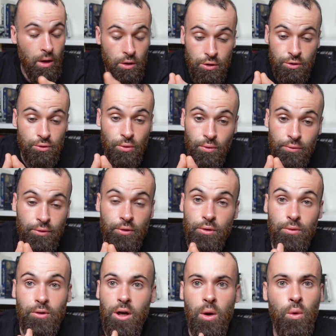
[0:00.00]
Je trouve que
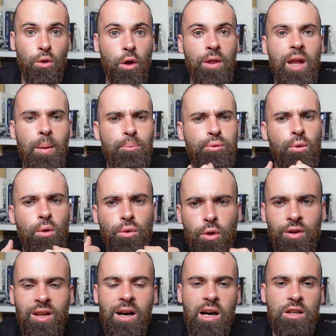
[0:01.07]
voilà, on en a pour
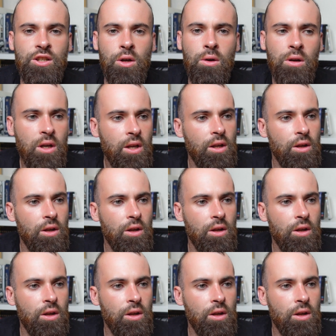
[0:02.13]
notre argent.